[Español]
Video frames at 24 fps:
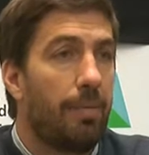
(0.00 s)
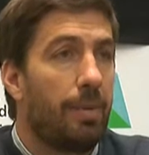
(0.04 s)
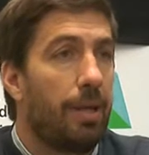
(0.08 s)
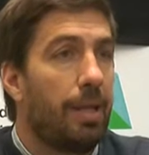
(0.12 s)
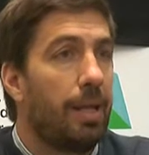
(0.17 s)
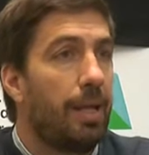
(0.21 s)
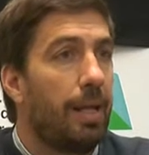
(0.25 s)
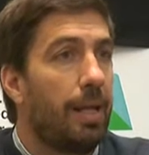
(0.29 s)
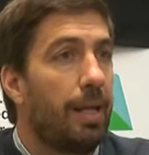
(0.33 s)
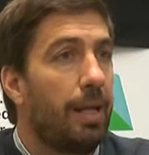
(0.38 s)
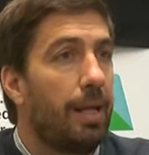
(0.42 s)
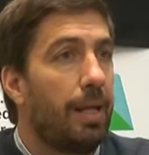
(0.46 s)

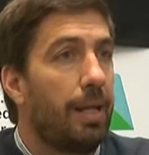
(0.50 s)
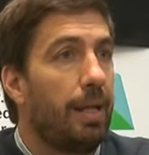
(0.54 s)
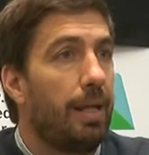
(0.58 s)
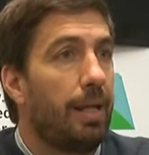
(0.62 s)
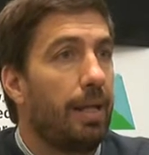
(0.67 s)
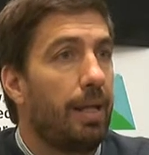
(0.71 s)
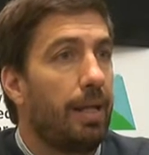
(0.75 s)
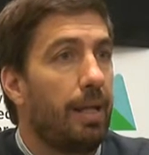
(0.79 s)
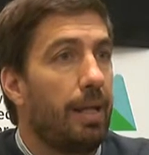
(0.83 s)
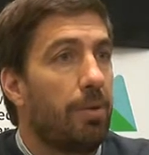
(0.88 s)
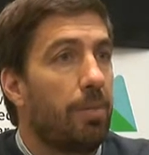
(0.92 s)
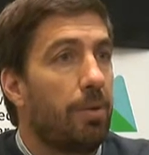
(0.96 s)
vida
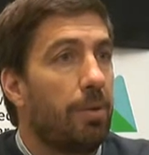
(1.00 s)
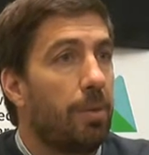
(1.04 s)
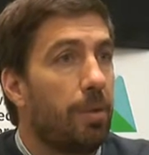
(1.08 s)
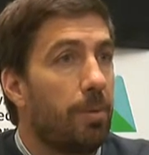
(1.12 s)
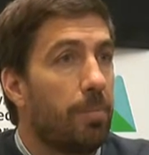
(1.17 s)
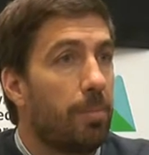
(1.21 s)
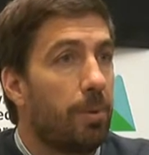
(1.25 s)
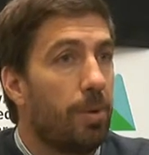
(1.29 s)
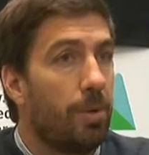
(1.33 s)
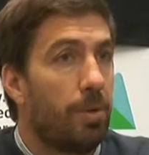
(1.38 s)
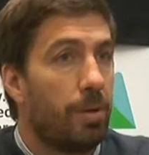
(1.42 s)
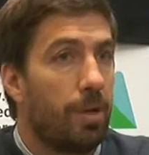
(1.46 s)
de,
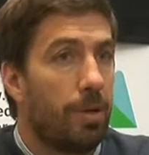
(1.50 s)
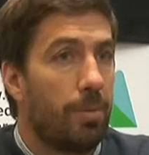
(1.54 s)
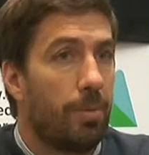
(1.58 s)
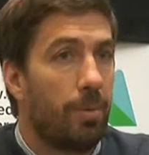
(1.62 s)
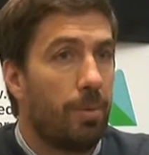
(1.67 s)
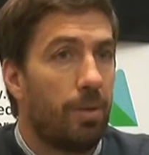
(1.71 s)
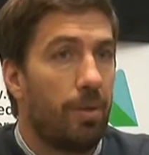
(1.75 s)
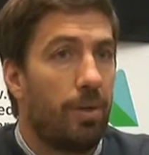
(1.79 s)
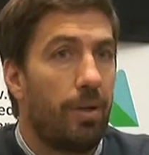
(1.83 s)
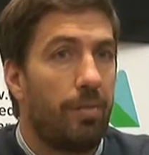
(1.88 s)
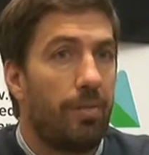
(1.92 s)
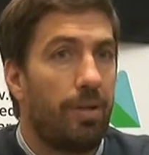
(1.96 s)
nuestro prójimo.
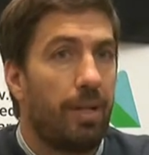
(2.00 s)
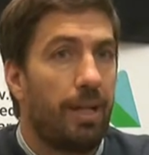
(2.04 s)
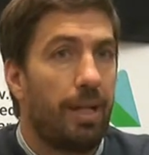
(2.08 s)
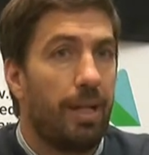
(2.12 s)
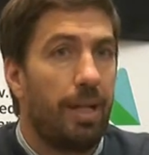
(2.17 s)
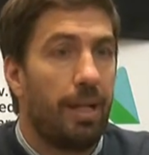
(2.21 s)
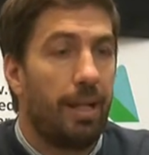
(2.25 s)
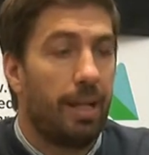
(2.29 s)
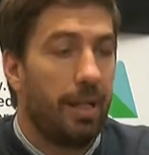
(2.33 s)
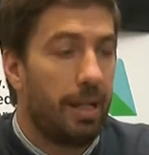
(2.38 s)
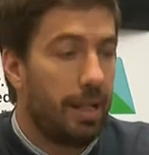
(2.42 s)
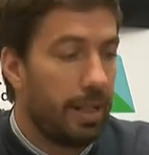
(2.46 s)
Así
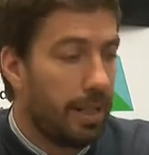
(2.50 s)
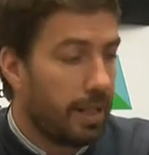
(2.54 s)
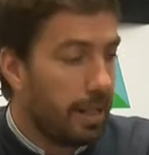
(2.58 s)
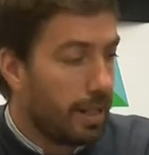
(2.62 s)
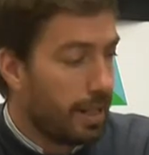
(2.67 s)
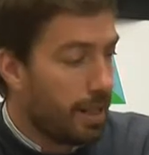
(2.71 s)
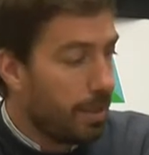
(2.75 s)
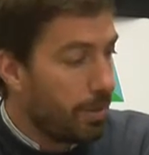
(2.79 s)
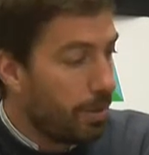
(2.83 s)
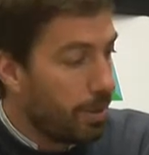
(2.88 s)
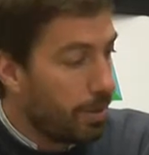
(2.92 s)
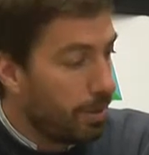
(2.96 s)
que,
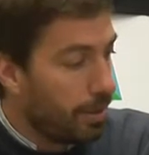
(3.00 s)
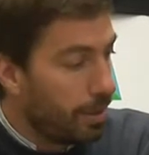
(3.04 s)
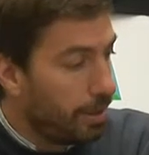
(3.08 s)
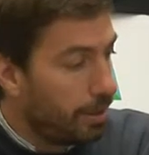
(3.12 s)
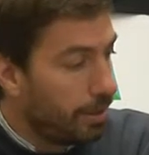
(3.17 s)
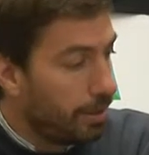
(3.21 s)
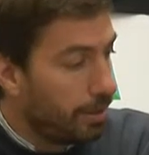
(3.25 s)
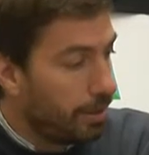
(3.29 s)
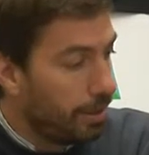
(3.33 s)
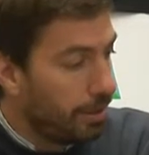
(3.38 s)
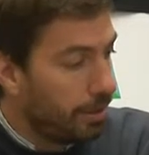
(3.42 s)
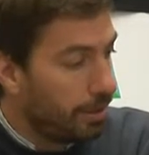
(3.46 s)
bueno,
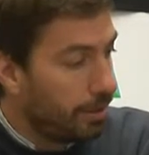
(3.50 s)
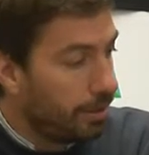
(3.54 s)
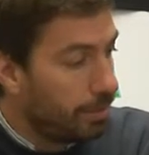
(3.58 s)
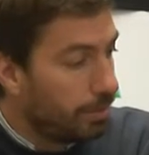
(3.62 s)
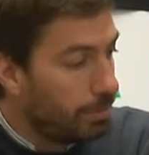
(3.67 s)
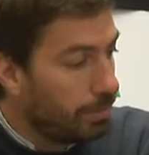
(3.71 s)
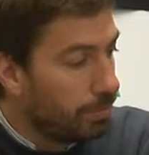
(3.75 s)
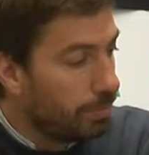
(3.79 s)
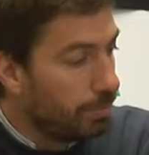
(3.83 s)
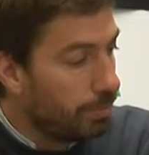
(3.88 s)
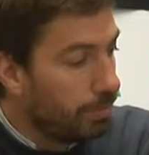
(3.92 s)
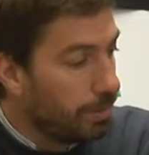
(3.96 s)
esto es
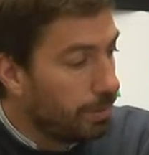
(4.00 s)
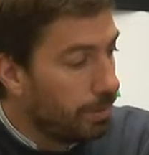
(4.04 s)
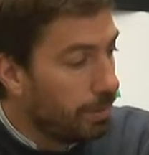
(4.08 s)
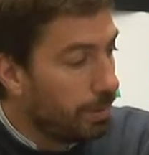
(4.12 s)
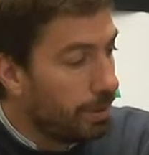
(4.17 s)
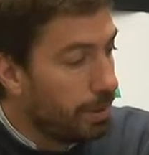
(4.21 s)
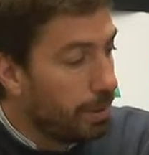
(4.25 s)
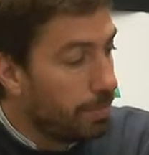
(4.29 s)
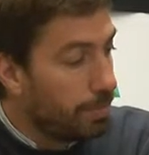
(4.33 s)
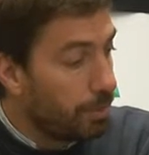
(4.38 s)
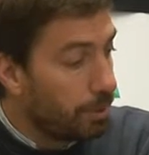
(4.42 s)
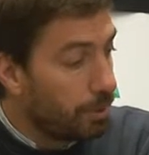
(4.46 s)
un
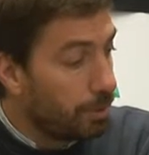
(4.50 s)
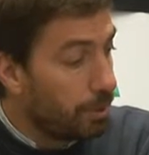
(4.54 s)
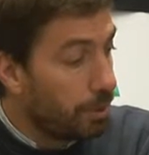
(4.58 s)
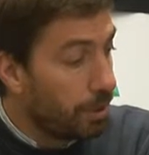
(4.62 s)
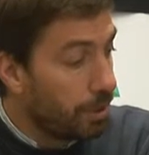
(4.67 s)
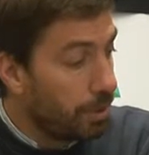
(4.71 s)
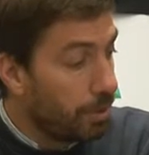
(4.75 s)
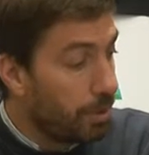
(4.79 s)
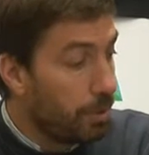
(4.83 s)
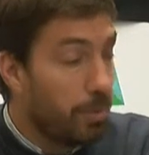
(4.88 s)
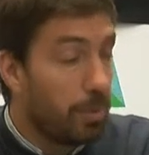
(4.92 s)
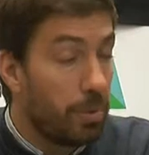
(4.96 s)

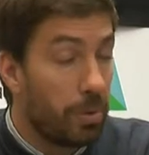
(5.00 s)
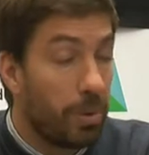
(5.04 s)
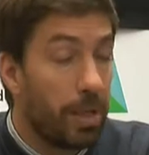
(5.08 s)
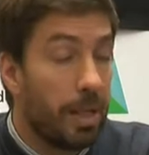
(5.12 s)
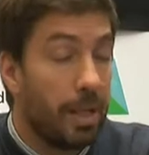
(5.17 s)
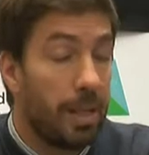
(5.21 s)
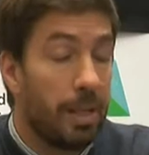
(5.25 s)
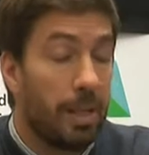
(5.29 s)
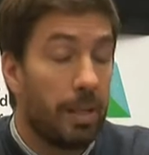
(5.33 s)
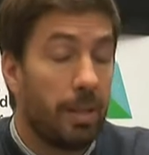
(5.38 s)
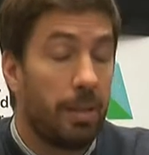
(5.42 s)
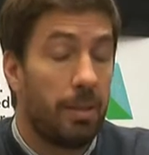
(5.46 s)
dispositivo nuevo
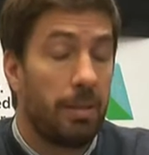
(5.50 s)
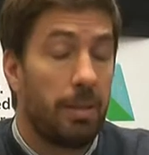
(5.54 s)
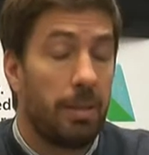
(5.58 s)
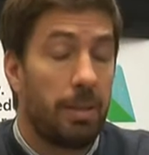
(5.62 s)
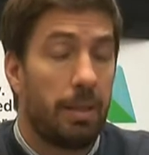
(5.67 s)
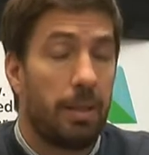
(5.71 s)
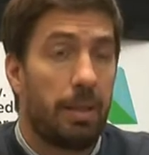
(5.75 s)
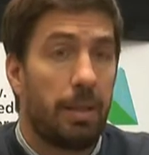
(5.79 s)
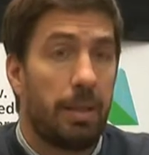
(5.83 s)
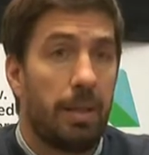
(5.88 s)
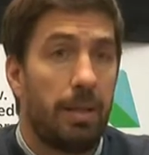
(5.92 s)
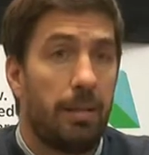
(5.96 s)
que,
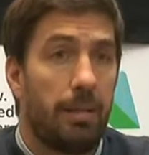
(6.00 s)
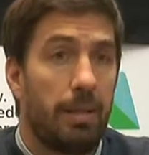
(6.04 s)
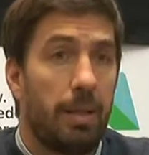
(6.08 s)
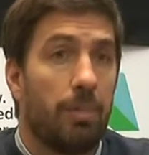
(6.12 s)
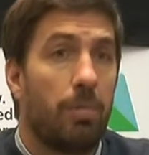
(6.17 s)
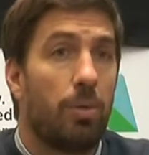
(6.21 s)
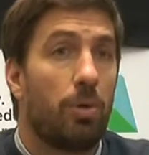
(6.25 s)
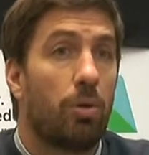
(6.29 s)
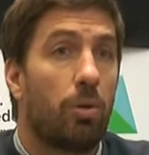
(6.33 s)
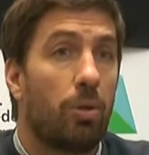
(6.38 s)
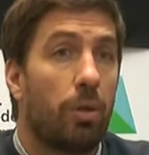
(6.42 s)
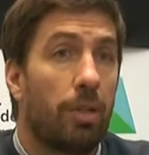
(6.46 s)

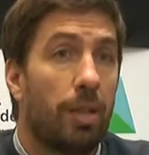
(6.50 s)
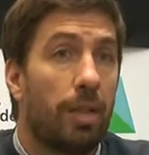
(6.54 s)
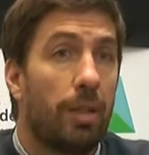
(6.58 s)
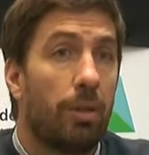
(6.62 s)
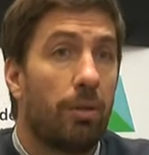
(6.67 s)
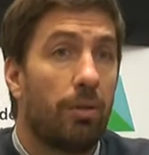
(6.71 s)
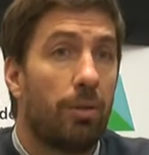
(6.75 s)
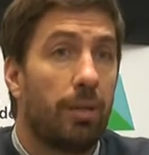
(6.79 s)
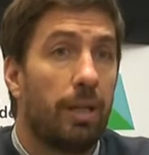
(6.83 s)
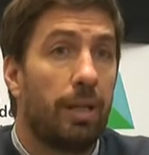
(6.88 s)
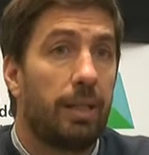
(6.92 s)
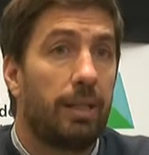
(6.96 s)
estamos
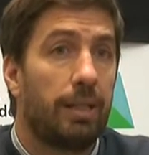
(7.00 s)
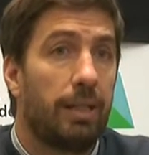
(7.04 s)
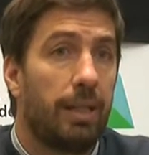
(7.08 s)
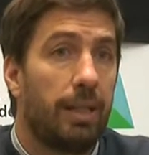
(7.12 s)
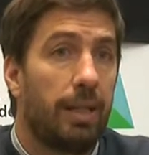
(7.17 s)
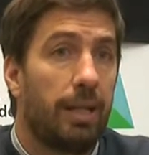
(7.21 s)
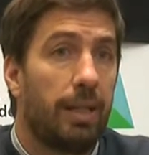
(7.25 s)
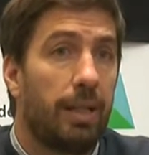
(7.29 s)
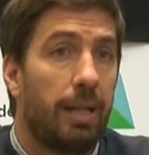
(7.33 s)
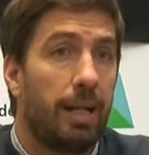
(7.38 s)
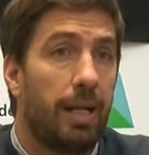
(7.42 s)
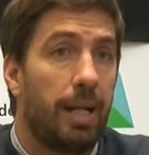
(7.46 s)
contentos que
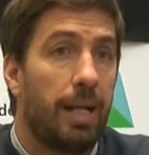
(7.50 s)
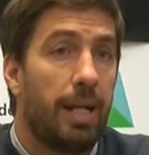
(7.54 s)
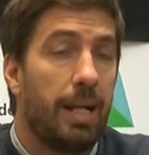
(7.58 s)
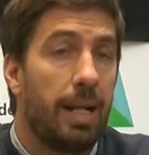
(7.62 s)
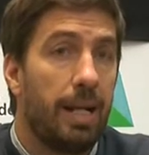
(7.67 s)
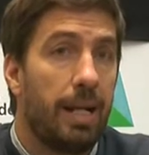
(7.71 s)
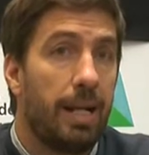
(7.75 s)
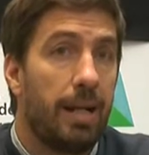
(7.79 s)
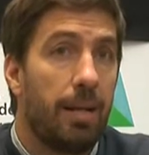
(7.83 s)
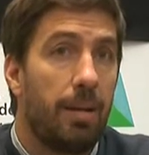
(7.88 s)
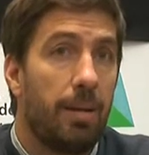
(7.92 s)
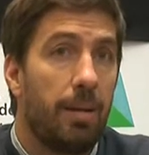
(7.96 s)
se
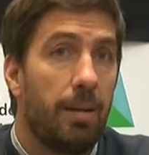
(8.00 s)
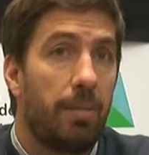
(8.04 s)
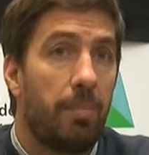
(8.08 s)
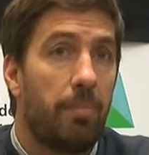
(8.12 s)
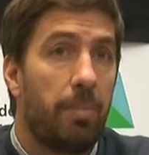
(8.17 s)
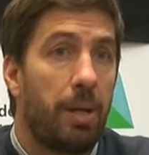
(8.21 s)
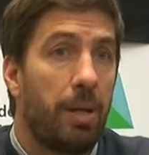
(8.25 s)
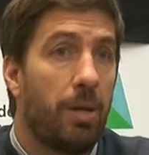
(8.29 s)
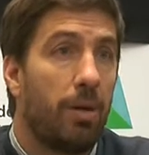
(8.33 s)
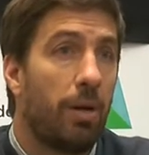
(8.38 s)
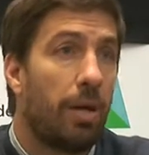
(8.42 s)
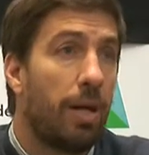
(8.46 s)
genere,
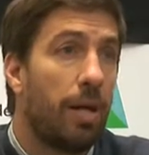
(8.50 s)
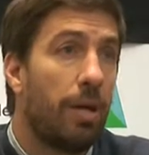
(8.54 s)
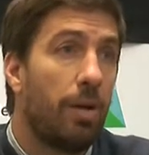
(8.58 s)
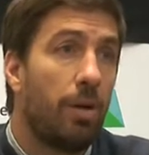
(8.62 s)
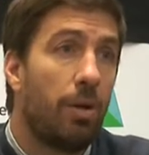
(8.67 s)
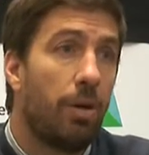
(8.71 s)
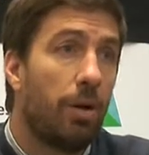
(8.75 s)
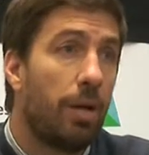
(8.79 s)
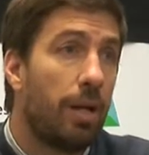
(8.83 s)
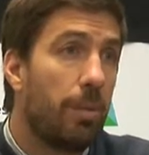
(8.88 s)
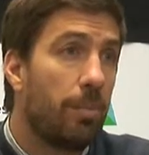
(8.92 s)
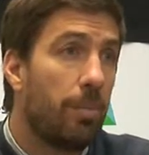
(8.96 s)
pero que no
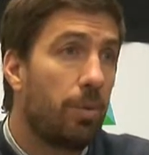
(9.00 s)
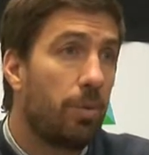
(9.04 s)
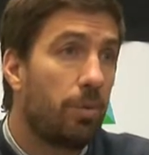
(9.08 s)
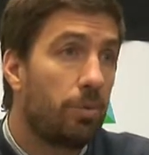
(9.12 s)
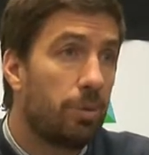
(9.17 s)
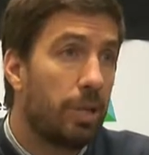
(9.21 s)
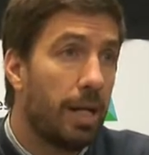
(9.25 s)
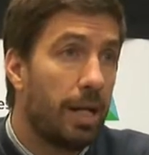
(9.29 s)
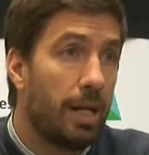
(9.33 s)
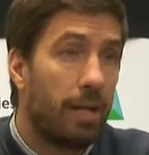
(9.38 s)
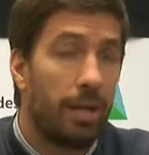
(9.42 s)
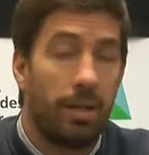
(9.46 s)
lo queremos
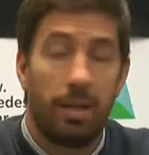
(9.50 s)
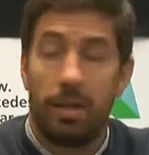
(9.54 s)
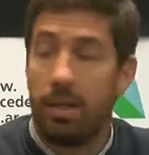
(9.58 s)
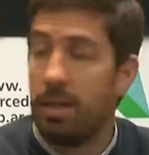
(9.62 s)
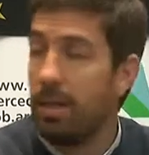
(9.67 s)
usar